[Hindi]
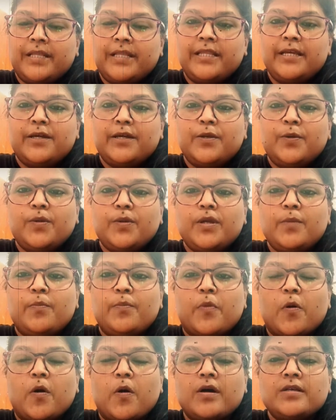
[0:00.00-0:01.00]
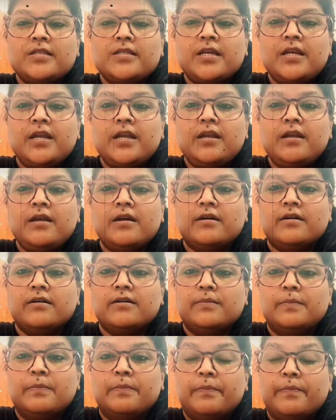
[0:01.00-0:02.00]
मैं देख रही हूँ कि बहुत सारे आ,
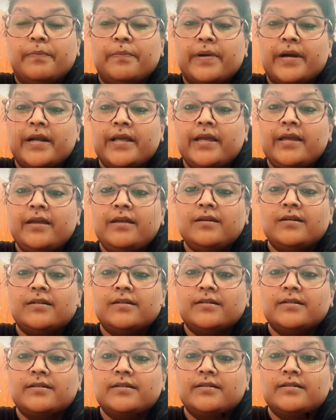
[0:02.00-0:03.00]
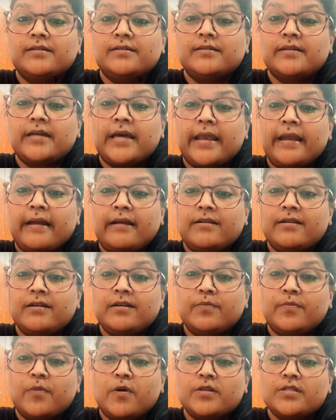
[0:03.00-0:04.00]
बड़े
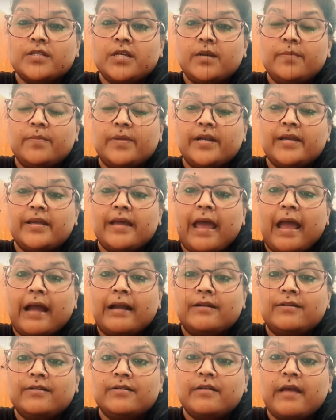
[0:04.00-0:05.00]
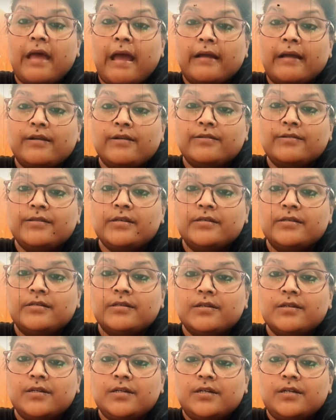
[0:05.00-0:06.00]
कैरेक्टर बहुत सारे बड़े एक्टर
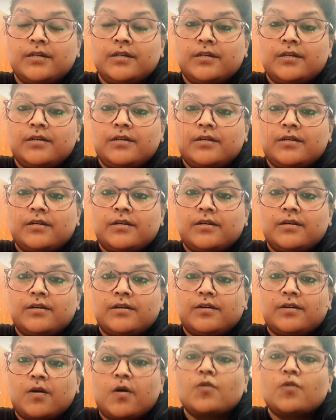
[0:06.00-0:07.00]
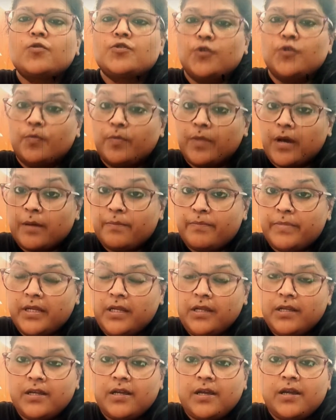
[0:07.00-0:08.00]
एक्ट्रेसेस और कुछ गुमनाम
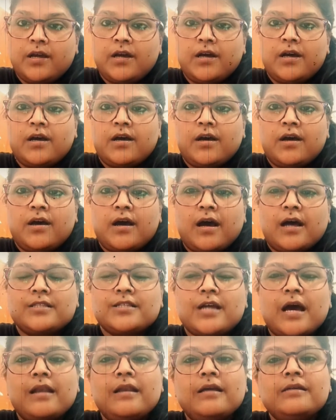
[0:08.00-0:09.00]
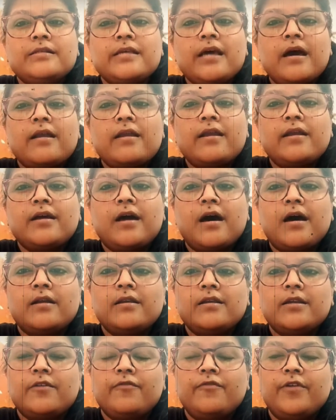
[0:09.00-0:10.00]
भी अचानक से आर्यन
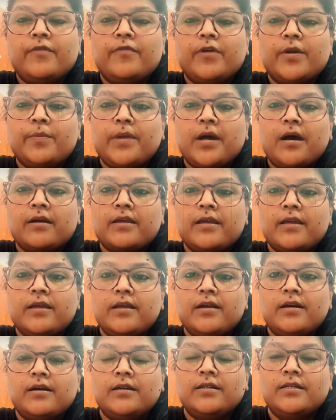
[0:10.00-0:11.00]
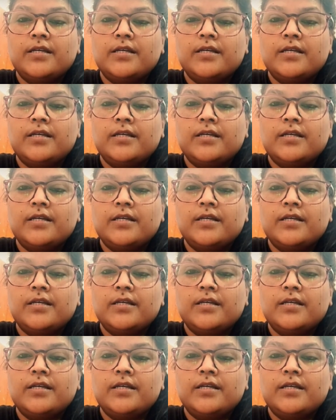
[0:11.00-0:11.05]
खान के फेवर में आके